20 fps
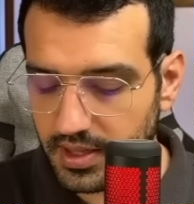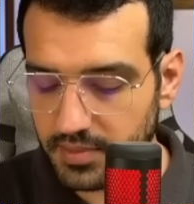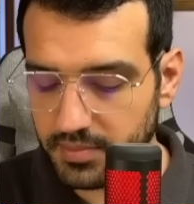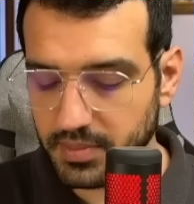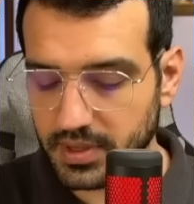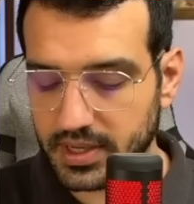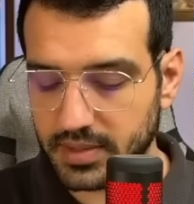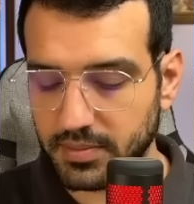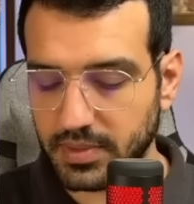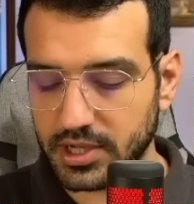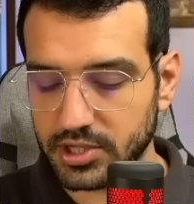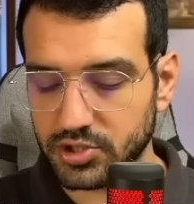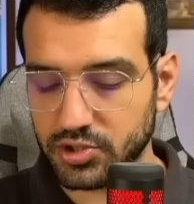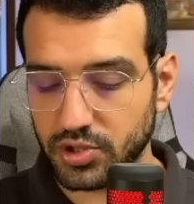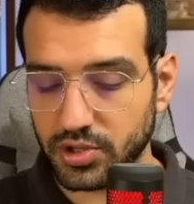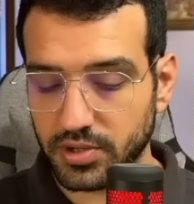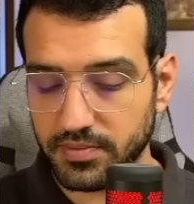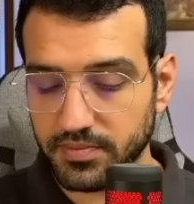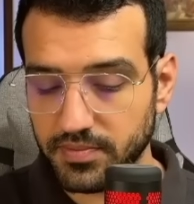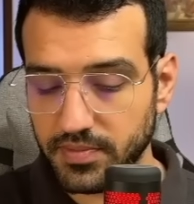Bakın
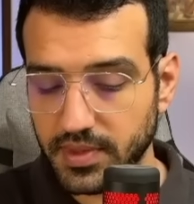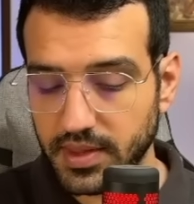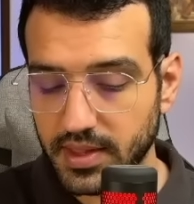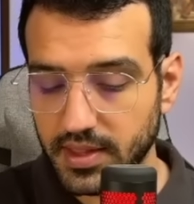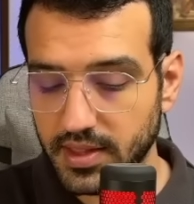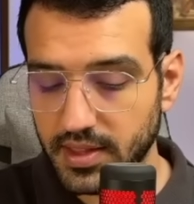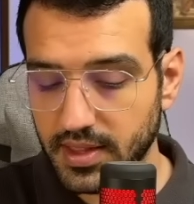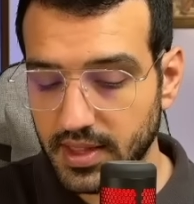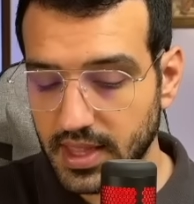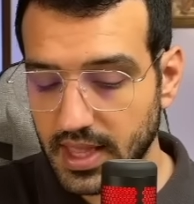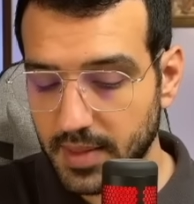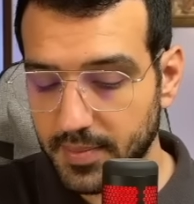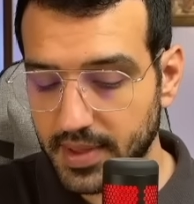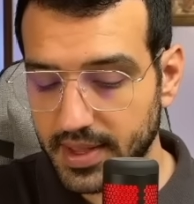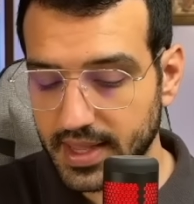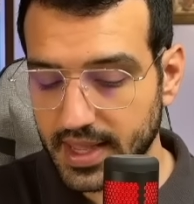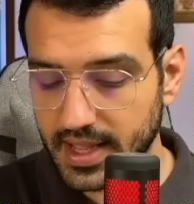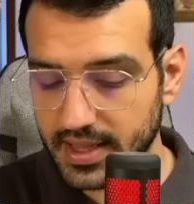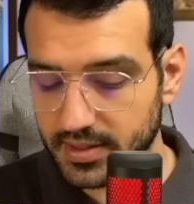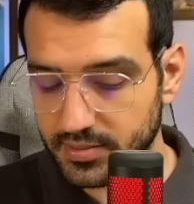başlıyorum. Hemen
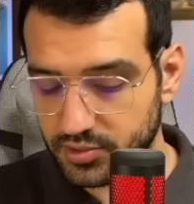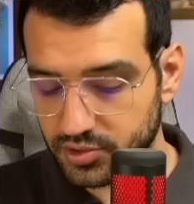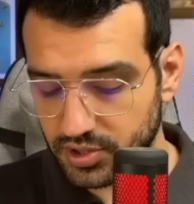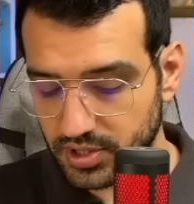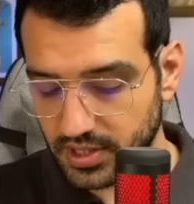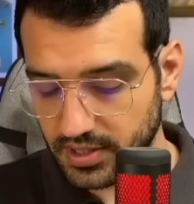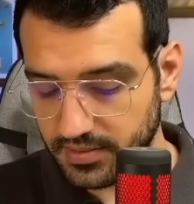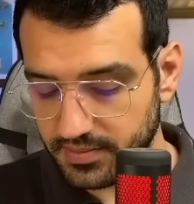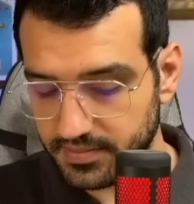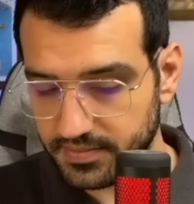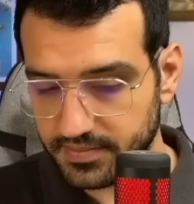geldim şuraya.